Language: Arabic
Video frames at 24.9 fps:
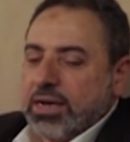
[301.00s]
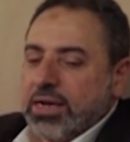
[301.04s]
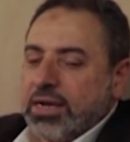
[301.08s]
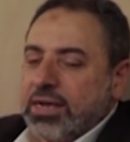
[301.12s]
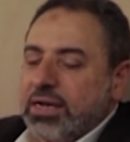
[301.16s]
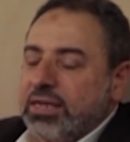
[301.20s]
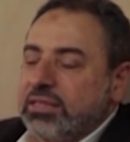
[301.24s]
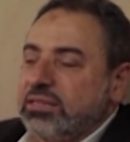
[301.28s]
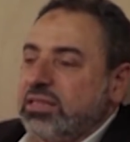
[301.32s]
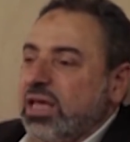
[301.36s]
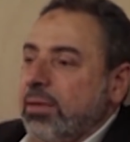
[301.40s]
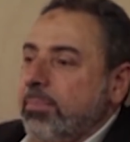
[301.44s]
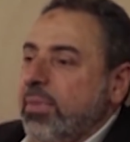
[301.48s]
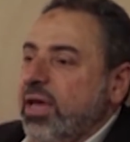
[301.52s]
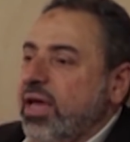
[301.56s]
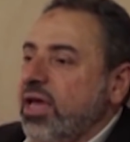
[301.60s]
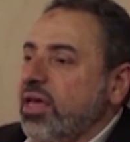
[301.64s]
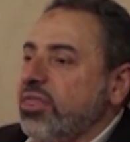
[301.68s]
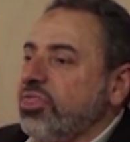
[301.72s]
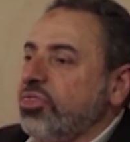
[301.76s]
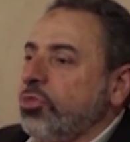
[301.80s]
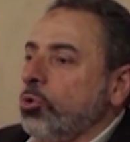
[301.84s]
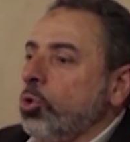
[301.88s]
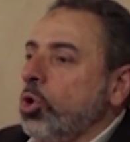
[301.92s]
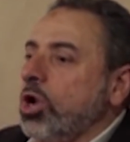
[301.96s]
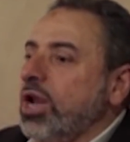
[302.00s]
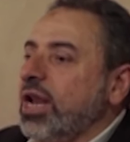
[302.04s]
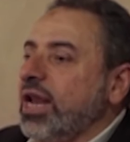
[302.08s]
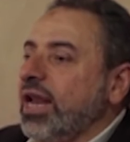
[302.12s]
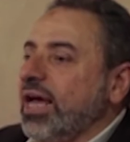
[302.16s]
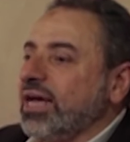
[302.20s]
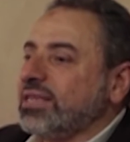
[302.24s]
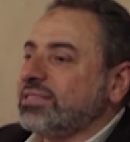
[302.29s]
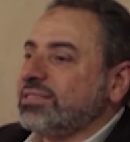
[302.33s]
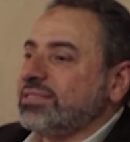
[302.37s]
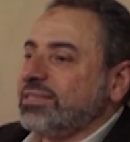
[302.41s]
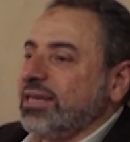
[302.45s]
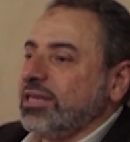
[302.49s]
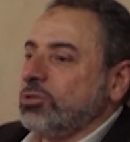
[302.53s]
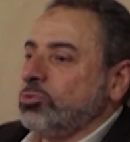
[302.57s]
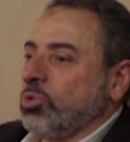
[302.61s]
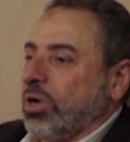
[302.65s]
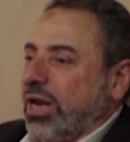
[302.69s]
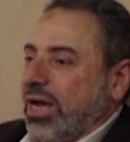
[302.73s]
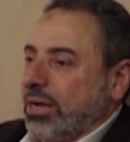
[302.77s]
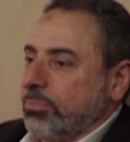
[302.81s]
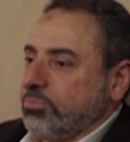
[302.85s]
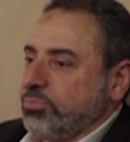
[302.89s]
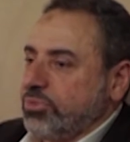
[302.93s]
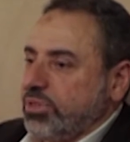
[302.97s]
لتماثل السيد
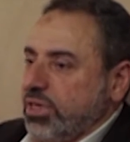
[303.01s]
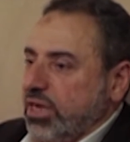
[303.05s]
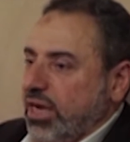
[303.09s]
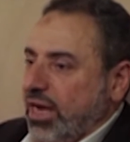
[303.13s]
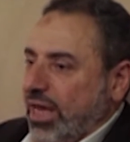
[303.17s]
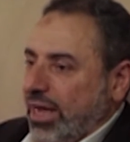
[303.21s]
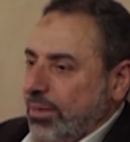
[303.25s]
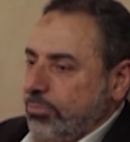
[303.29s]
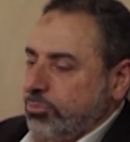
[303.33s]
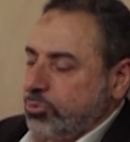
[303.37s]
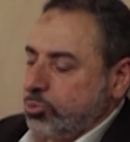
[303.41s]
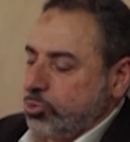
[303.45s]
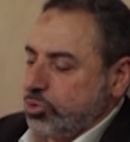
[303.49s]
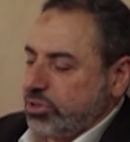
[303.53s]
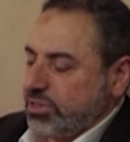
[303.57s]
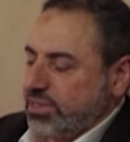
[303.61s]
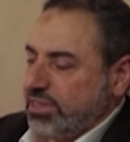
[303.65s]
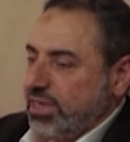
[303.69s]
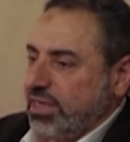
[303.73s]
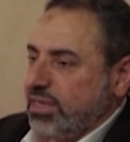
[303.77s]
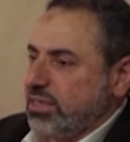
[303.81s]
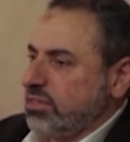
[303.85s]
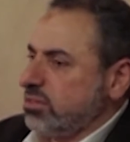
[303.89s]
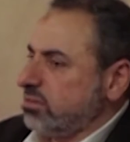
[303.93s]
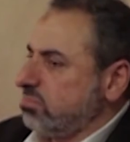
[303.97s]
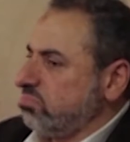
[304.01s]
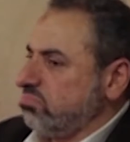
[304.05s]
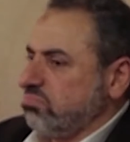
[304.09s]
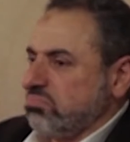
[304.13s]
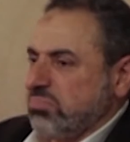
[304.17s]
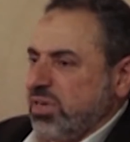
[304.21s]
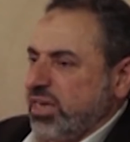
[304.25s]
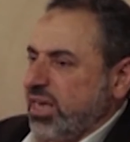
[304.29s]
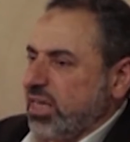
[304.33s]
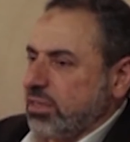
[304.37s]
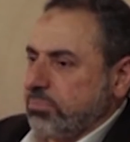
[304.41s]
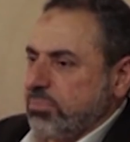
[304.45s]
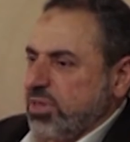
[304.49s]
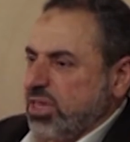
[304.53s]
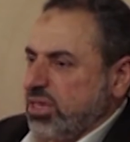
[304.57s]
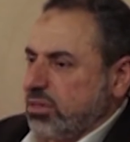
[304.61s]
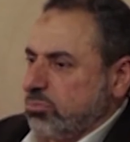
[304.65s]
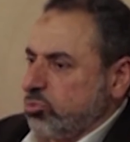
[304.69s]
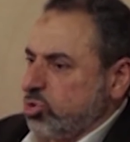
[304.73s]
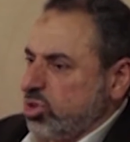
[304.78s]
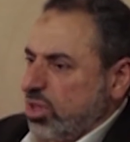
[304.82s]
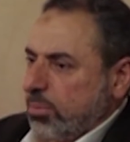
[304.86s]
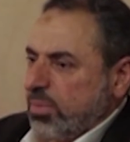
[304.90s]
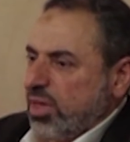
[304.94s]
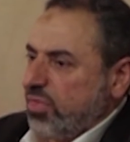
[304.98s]
والعبد العبد والسيد بني ادمين
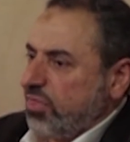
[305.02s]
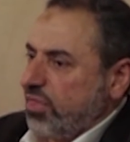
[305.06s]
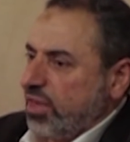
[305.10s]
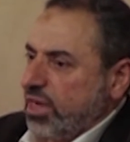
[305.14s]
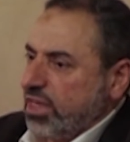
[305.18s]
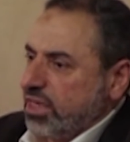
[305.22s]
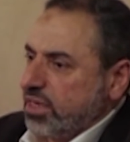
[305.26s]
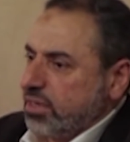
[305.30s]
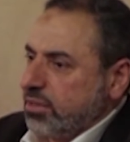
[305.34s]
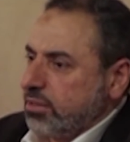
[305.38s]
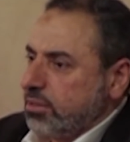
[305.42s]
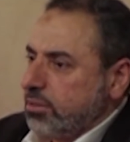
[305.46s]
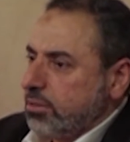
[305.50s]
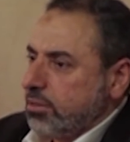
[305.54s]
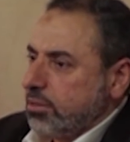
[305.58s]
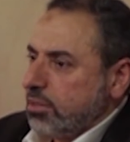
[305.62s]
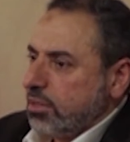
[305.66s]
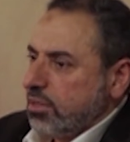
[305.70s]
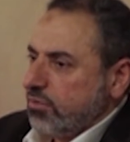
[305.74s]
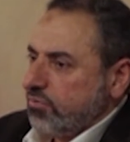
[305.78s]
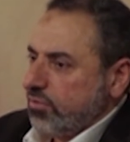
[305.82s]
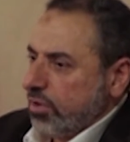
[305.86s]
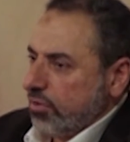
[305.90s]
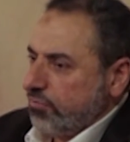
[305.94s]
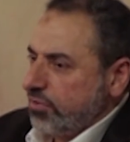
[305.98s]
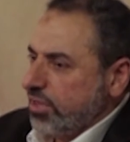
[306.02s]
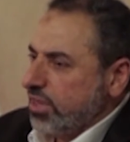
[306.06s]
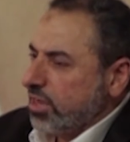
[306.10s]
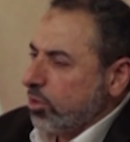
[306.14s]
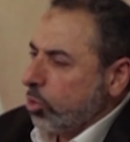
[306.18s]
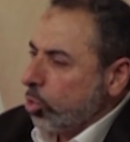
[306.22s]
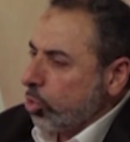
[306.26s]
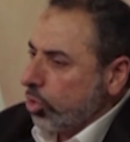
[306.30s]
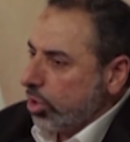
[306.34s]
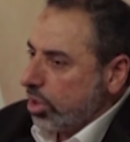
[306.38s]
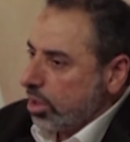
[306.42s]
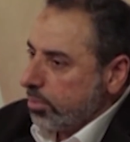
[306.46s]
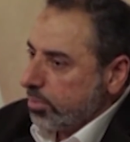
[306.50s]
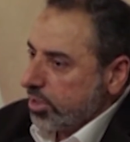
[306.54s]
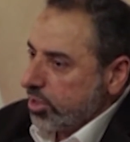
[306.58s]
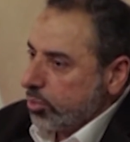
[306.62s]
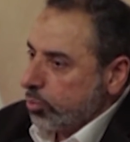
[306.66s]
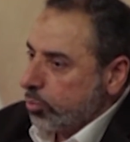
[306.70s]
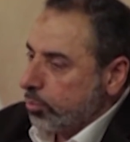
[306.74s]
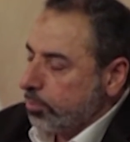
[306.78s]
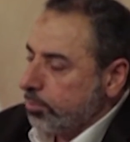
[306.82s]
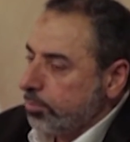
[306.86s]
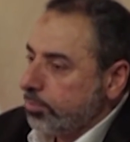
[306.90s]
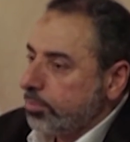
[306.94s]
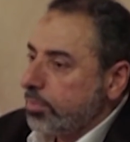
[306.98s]
متماثلين في كره
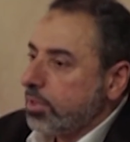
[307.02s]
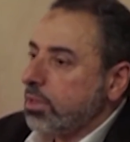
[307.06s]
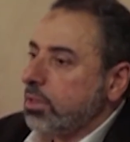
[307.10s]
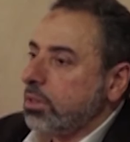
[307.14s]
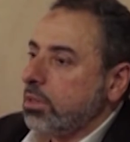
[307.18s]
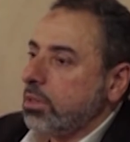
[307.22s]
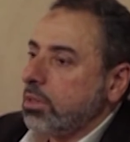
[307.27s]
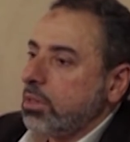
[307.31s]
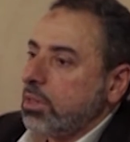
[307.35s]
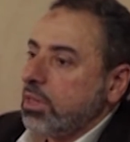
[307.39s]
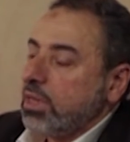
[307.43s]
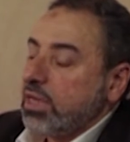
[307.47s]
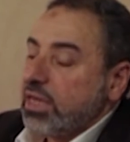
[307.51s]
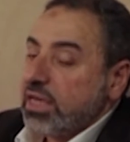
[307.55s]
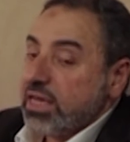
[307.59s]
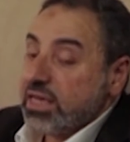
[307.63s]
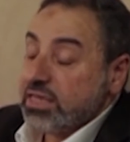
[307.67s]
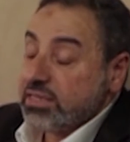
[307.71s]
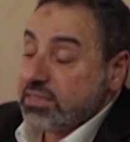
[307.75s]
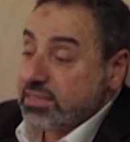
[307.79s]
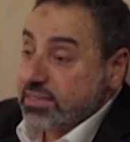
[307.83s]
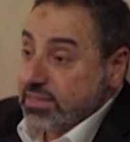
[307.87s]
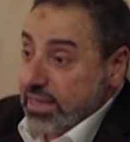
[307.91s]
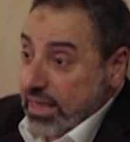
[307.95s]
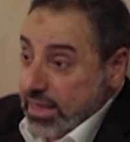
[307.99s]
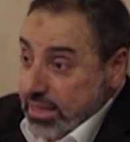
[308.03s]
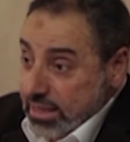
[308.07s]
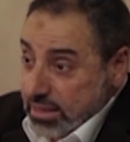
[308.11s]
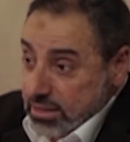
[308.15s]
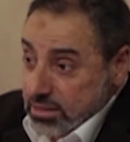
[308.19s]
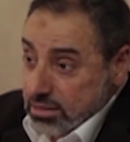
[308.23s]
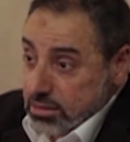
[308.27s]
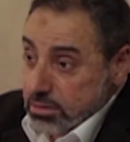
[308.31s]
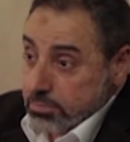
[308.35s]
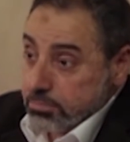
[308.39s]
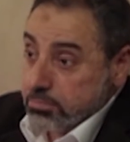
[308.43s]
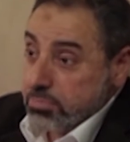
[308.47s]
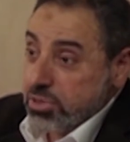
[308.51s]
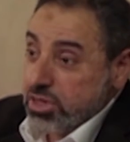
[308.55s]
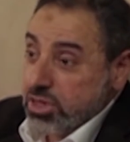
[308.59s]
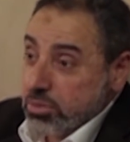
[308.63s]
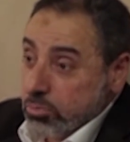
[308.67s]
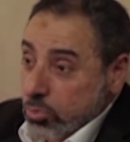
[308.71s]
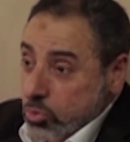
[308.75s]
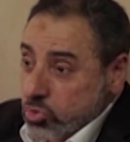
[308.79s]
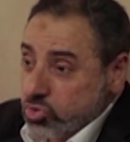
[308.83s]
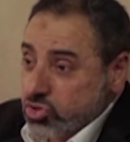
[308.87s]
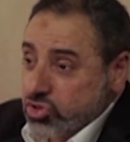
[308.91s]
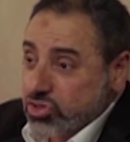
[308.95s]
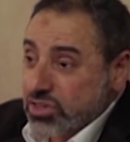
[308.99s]
بينهم السيد
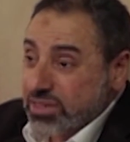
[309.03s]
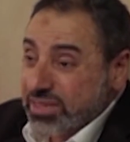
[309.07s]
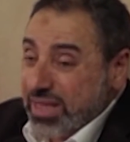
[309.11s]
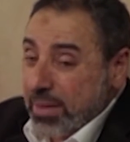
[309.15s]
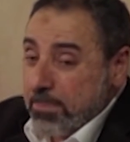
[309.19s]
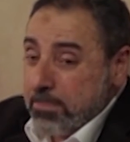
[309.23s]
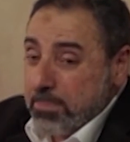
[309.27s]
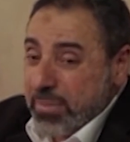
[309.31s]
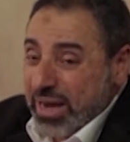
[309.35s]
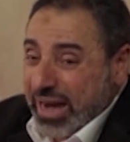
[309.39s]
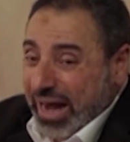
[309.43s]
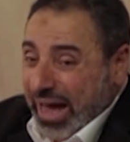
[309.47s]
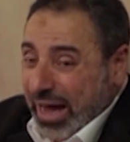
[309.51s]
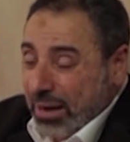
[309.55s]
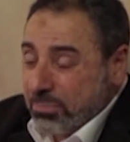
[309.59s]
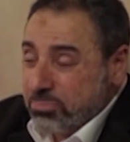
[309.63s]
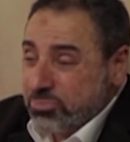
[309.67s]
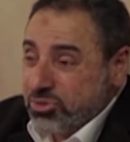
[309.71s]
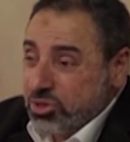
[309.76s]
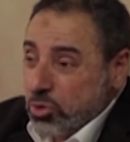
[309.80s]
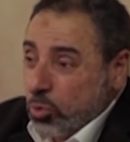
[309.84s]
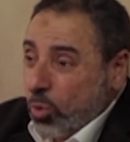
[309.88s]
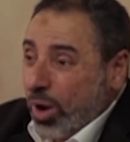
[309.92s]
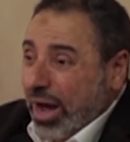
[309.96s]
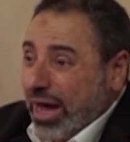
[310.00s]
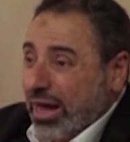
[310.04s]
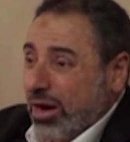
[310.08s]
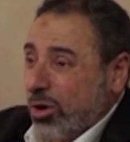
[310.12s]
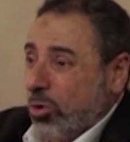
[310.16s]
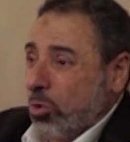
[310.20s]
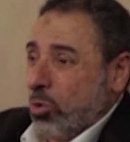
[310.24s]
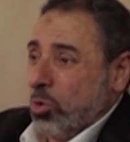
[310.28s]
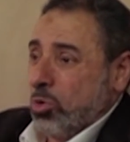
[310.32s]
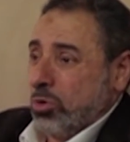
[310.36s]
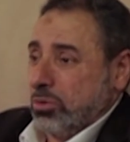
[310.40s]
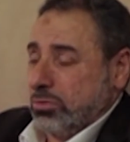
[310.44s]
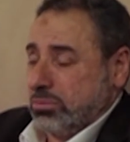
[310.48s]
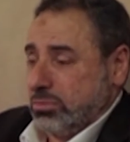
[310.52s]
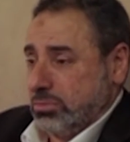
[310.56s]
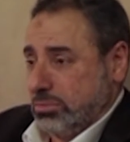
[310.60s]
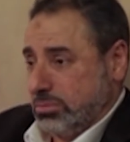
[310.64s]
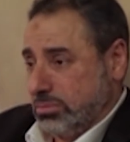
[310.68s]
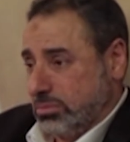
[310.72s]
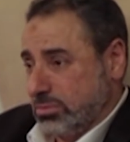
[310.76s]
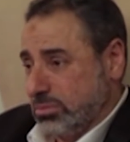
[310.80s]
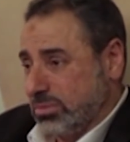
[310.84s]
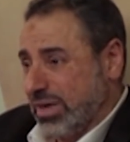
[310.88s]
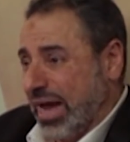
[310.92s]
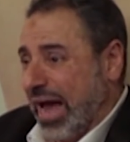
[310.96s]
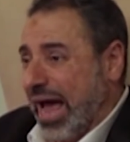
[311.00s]
بيمص دم العبد وعرقه
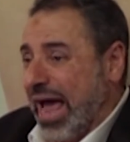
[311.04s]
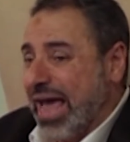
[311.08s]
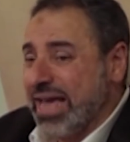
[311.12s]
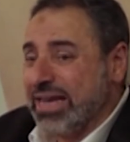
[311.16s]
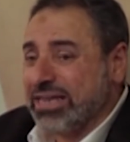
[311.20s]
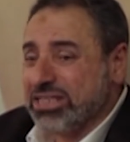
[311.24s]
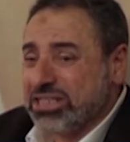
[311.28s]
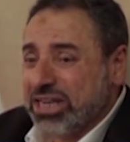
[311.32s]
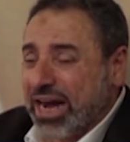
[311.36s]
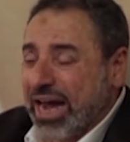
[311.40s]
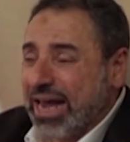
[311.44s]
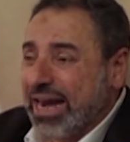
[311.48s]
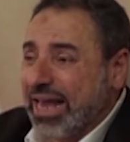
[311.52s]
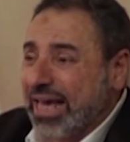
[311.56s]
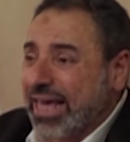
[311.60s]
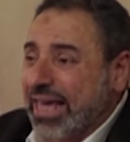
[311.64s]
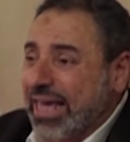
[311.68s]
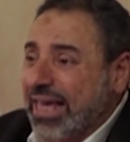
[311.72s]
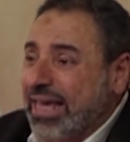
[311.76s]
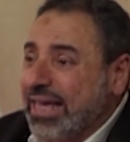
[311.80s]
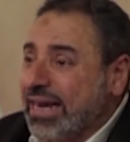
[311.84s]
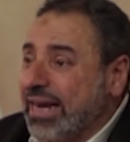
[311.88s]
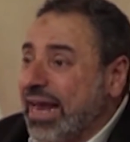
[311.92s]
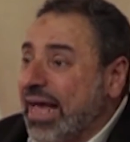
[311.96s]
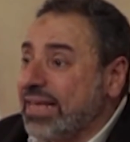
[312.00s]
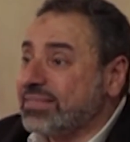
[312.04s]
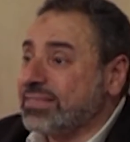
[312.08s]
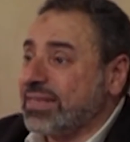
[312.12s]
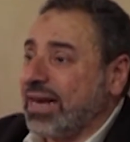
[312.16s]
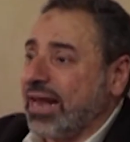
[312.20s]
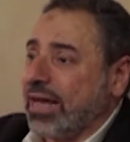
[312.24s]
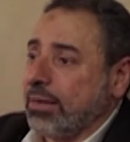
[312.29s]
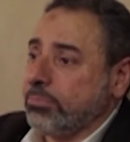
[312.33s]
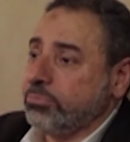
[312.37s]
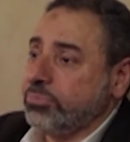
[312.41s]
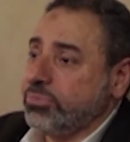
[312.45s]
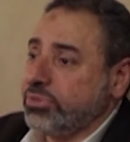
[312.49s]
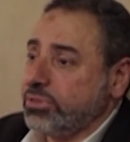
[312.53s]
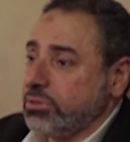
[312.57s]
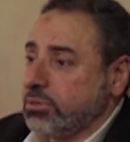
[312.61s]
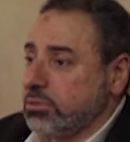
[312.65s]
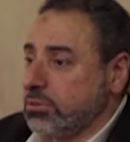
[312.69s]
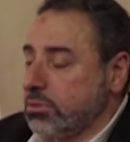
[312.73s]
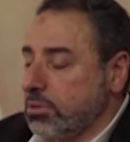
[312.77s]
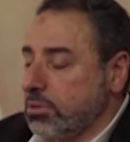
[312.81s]
عايش على خير هذا العبد